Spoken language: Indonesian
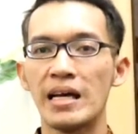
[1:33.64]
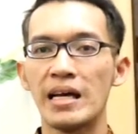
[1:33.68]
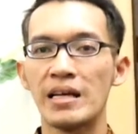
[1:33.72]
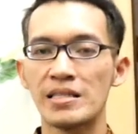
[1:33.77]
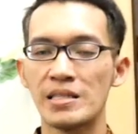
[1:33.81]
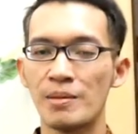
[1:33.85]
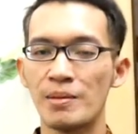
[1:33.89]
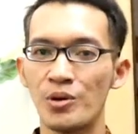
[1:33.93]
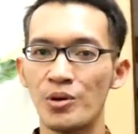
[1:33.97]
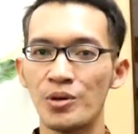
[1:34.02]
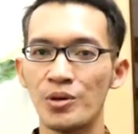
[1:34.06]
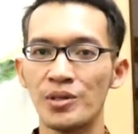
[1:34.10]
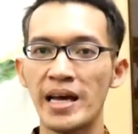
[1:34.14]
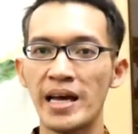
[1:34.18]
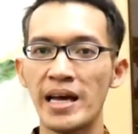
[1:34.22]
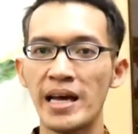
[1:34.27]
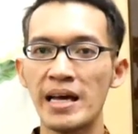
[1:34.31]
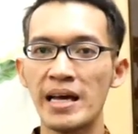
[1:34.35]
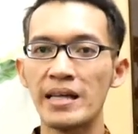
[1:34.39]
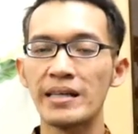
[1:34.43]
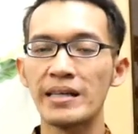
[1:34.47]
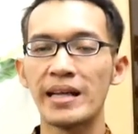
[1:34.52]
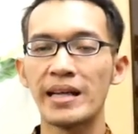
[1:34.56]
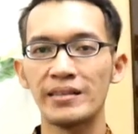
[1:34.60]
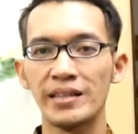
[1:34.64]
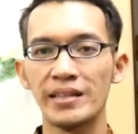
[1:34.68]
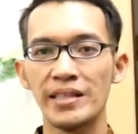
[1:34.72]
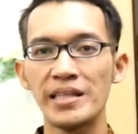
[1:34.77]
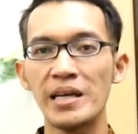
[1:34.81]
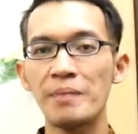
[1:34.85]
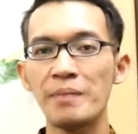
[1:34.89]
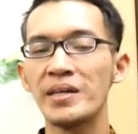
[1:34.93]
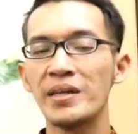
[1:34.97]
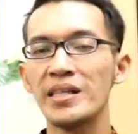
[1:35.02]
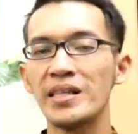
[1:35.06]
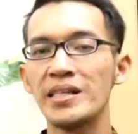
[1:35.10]
Semoga
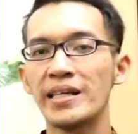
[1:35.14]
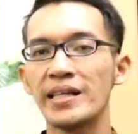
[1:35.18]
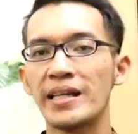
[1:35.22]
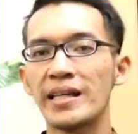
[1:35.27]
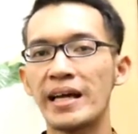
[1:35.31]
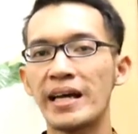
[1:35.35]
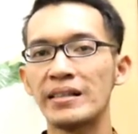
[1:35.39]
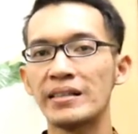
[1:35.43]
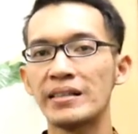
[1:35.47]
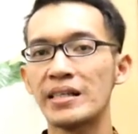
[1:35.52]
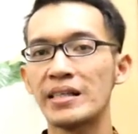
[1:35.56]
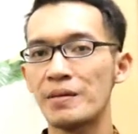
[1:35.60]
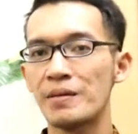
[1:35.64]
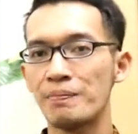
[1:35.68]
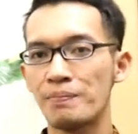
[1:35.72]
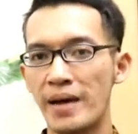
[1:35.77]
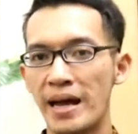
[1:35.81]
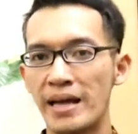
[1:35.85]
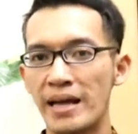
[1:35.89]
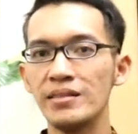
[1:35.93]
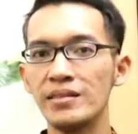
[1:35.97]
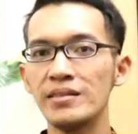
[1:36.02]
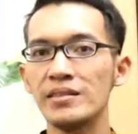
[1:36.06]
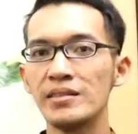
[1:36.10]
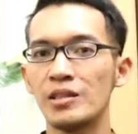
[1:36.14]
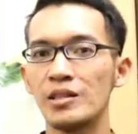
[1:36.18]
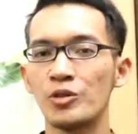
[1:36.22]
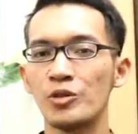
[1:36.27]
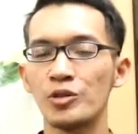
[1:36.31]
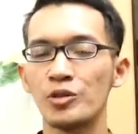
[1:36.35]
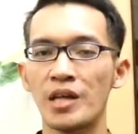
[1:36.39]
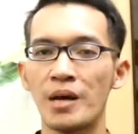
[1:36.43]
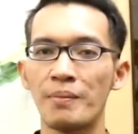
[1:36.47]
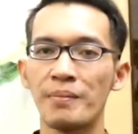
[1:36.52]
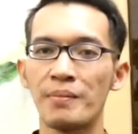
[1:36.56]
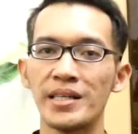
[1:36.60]
nantinya pendidikan ke depan,
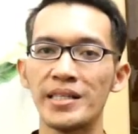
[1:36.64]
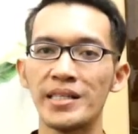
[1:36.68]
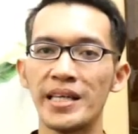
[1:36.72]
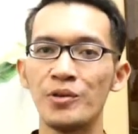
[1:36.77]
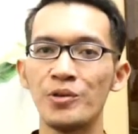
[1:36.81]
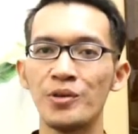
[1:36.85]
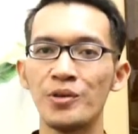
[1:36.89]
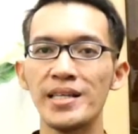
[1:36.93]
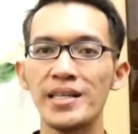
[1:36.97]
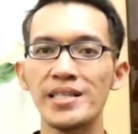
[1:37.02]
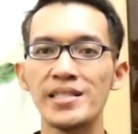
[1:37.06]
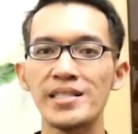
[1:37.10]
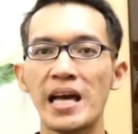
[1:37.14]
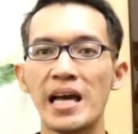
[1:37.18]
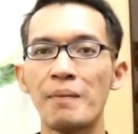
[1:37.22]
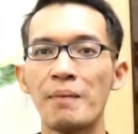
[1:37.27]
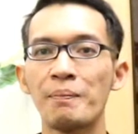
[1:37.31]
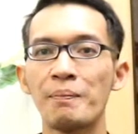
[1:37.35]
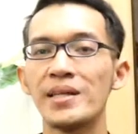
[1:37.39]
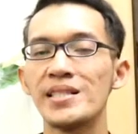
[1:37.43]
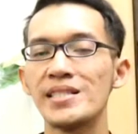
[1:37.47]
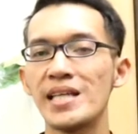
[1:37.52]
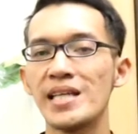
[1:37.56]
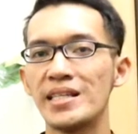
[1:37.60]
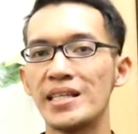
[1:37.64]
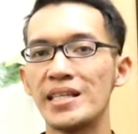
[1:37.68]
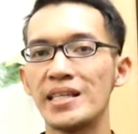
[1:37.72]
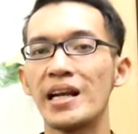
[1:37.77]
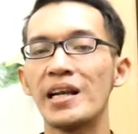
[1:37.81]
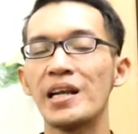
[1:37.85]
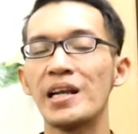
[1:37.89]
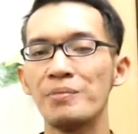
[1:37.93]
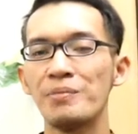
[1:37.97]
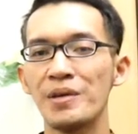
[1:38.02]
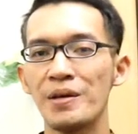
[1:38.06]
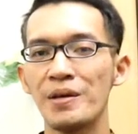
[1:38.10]
terutama di Indonesia, menjadi
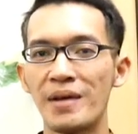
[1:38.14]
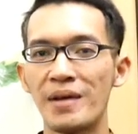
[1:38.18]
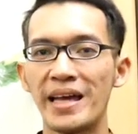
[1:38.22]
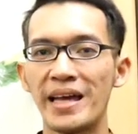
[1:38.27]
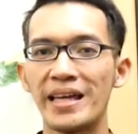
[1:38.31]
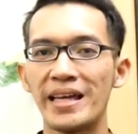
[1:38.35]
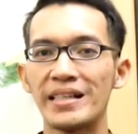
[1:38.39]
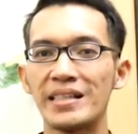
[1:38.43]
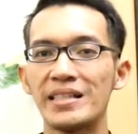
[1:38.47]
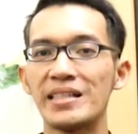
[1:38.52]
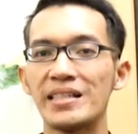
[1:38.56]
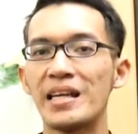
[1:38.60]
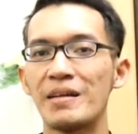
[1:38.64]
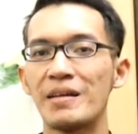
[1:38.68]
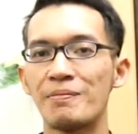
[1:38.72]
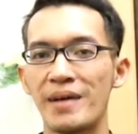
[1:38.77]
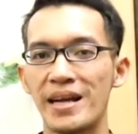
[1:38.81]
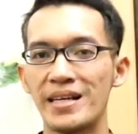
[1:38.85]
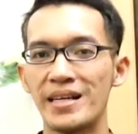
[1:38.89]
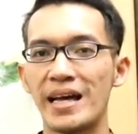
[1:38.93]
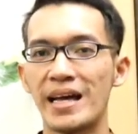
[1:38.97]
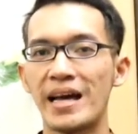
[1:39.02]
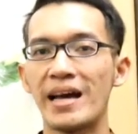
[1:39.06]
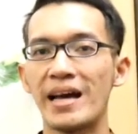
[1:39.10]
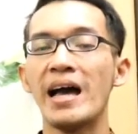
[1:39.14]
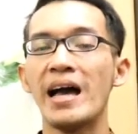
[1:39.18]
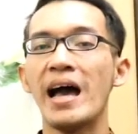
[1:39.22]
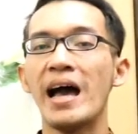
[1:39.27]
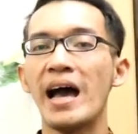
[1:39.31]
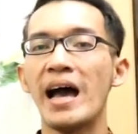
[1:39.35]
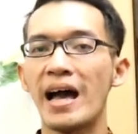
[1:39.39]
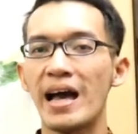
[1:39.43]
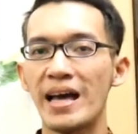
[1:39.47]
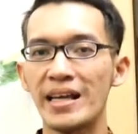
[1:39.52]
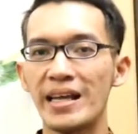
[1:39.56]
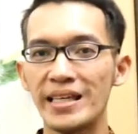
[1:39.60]
lebih baik daripada
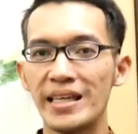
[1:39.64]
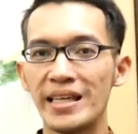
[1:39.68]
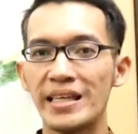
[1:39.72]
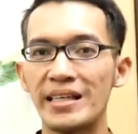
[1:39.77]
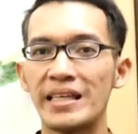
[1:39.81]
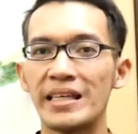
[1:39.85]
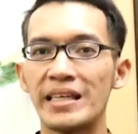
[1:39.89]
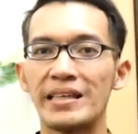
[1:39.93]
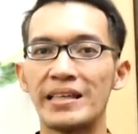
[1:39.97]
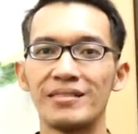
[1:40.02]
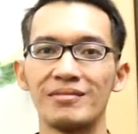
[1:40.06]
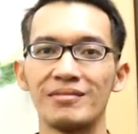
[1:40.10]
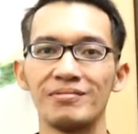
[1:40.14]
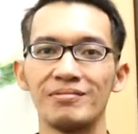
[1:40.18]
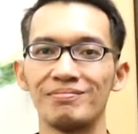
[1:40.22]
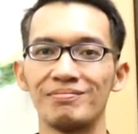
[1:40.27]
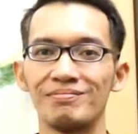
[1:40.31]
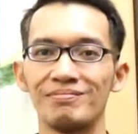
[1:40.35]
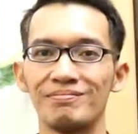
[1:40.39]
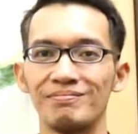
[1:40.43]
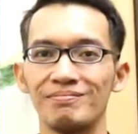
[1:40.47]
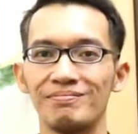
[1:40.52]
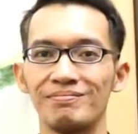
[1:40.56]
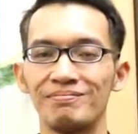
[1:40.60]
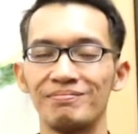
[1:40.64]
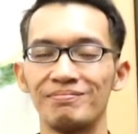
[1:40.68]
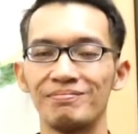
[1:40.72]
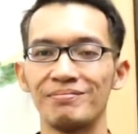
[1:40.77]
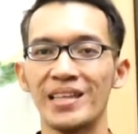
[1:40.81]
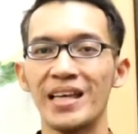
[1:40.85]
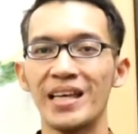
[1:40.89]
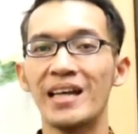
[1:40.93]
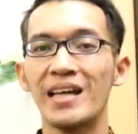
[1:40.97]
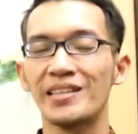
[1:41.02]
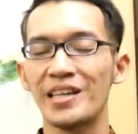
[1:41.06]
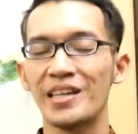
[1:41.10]
hari ini.
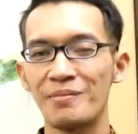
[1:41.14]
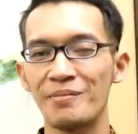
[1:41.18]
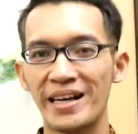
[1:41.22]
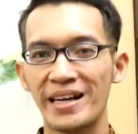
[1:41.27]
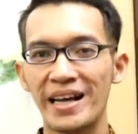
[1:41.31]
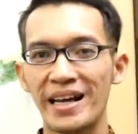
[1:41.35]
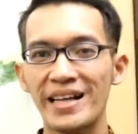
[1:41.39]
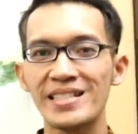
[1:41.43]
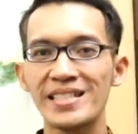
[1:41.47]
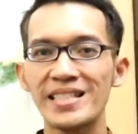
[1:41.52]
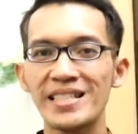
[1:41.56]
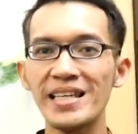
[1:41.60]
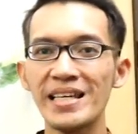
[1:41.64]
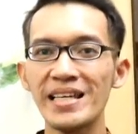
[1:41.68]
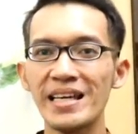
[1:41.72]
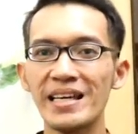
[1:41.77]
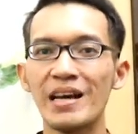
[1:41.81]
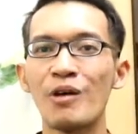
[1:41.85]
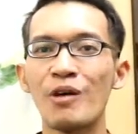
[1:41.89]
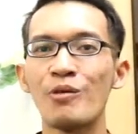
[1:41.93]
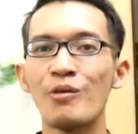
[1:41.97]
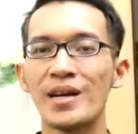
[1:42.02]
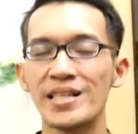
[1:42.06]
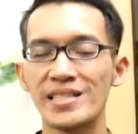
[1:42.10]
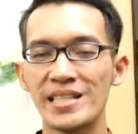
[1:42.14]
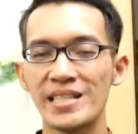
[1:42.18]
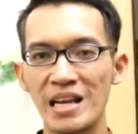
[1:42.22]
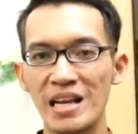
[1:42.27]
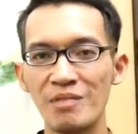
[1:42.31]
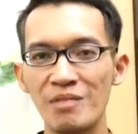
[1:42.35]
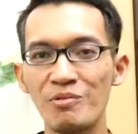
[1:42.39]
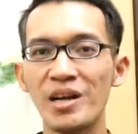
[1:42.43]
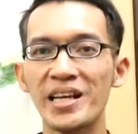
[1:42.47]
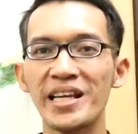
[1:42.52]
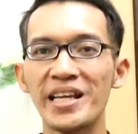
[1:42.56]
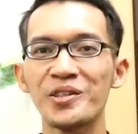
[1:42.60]
Terima kasih.
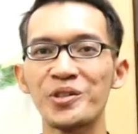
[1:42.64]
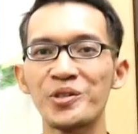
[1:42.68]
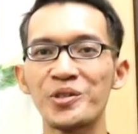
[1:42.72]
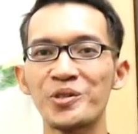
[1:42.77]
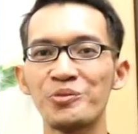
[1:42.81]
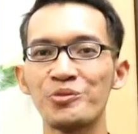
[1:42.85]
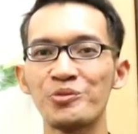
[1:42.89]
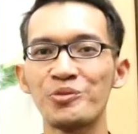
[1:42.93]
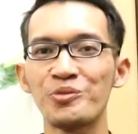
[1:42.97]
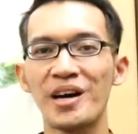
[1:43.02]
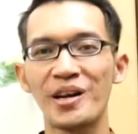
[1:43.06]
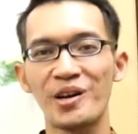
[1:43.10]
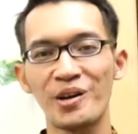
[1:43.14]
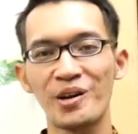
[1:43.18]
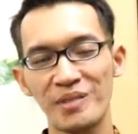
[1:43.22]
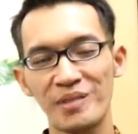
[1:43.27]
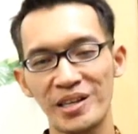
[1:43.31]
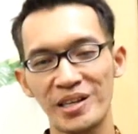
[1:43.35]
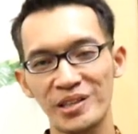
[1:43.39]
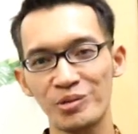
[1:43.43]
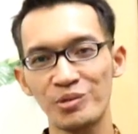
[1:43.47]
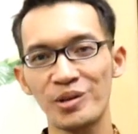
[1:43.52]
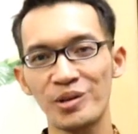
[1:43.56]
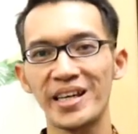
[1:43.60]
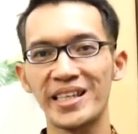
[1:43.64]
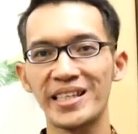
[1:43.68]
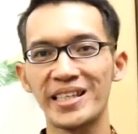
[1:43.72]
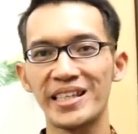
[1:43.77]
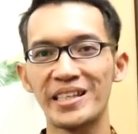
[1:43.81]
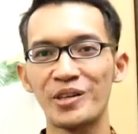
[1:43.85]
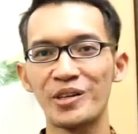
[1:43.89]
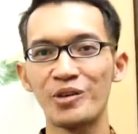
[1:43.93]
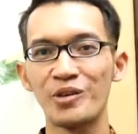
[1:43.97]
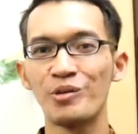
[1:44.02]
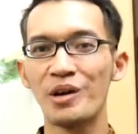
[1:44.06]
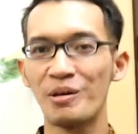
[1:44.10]
Wassalamualaikum warahmatullahi
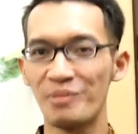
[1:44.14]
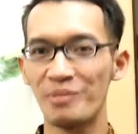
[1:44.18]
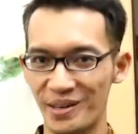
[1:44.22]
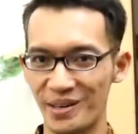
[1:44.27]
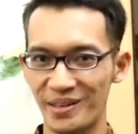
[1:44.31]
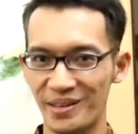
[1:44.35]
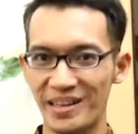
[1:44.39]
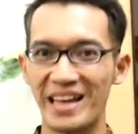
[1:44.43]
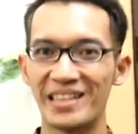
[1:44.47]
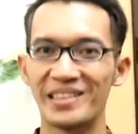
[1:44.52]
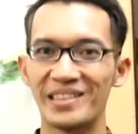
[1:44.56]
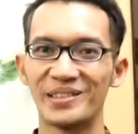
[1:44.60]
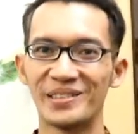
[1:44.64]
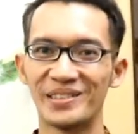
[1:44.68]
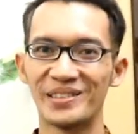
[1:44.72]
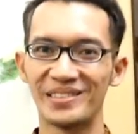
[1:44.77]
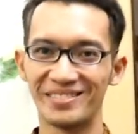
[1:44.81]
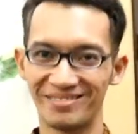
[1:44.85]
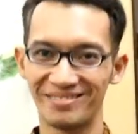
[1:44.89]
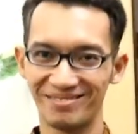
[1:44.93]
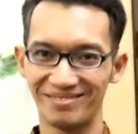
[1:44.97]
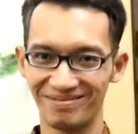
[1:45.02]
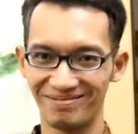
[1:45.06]
wabarakatuh.